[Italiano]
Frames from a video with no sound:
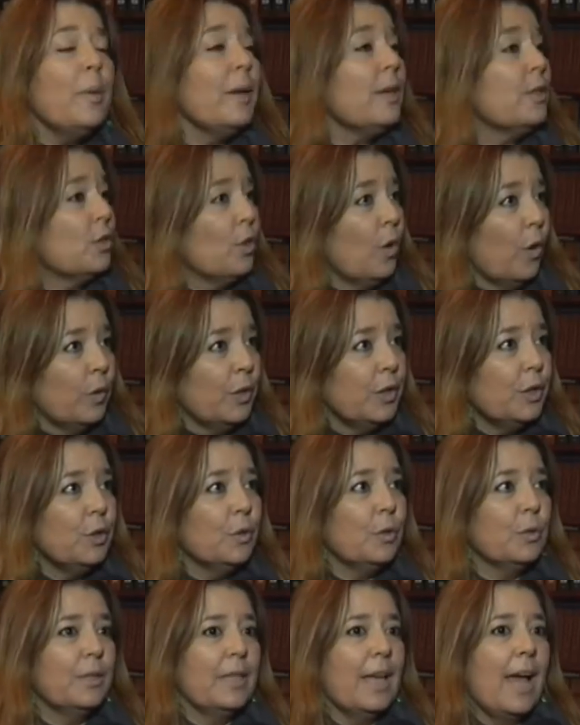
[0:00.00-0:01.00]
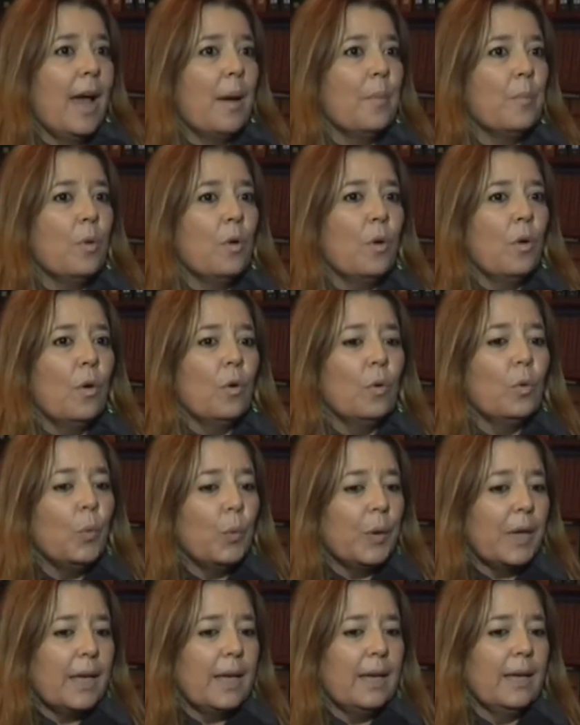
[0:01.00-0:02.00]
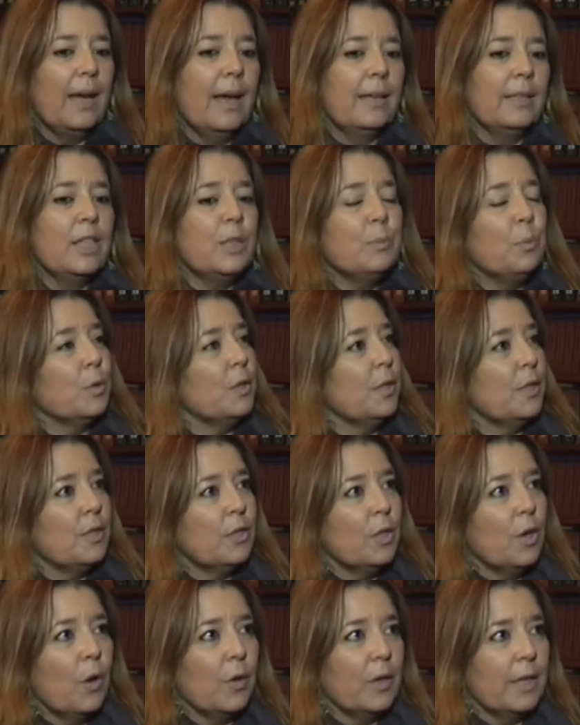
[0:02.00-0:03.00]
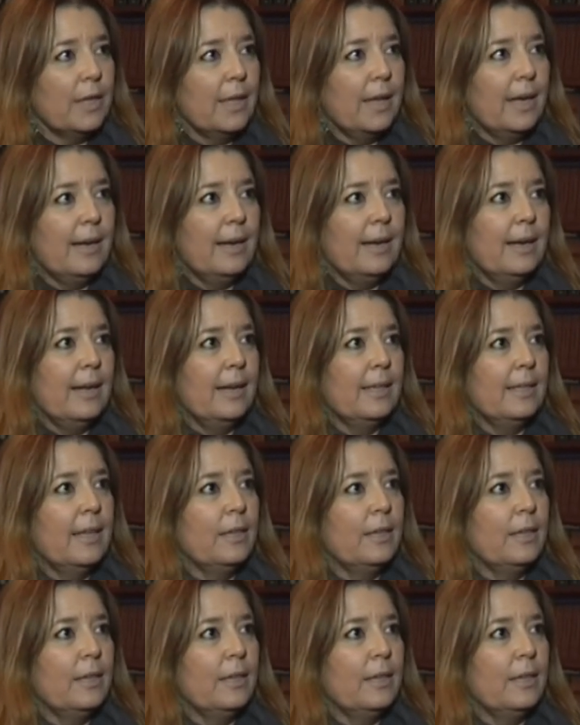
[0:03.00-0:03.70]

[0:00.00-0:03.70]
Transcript: al solito siamo qui a disposizione del,